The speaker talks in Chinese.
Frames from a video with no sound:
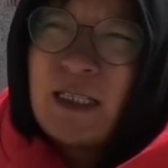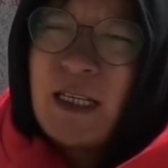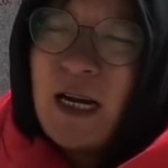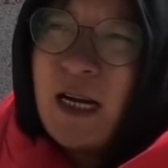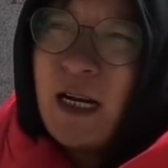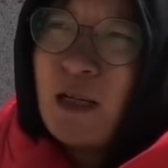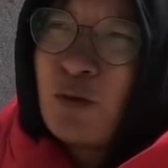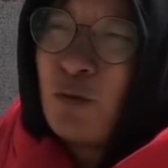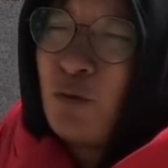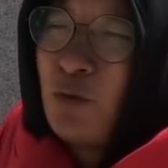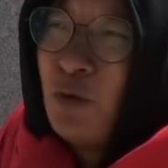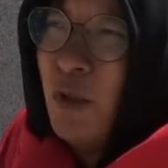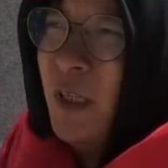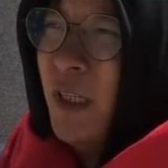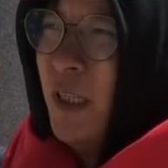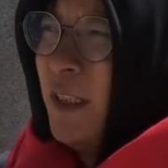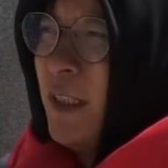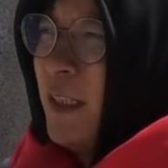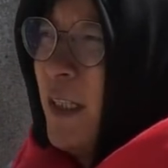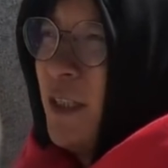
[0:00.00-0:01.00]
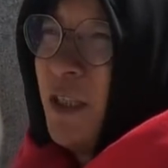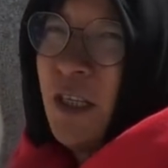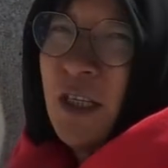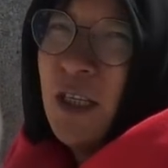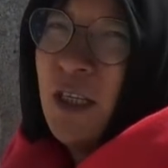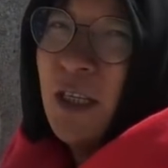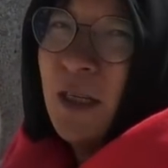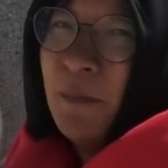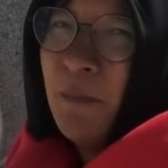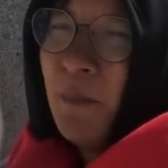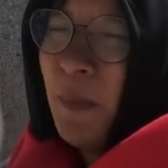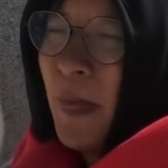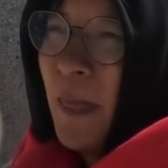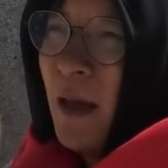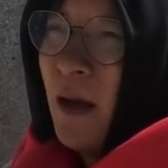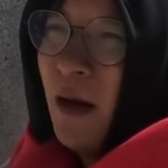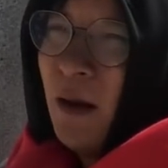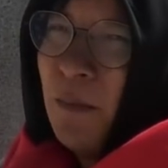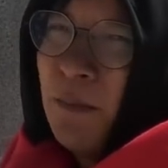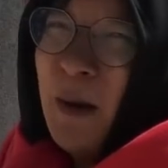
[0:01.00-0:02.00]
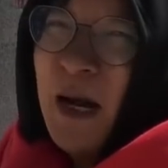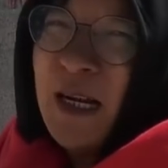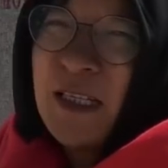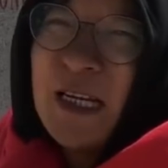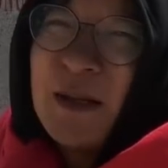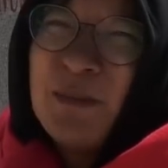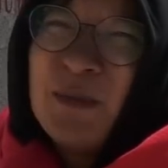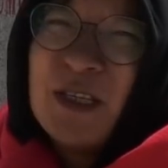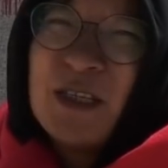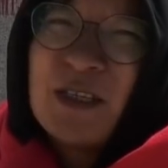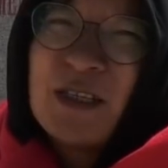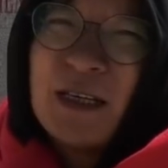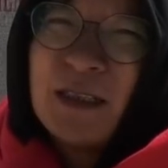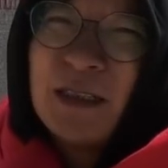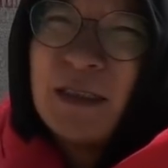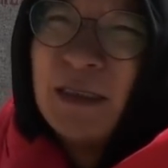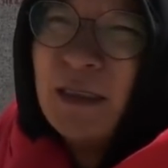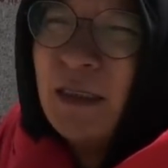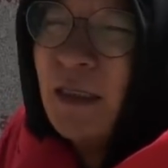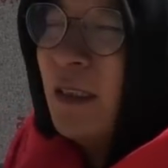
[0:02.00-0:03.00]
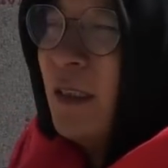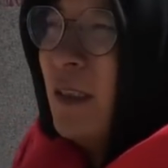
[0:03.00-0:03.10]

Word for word: 家查一下数据，应该七个。呃，八千米以上的，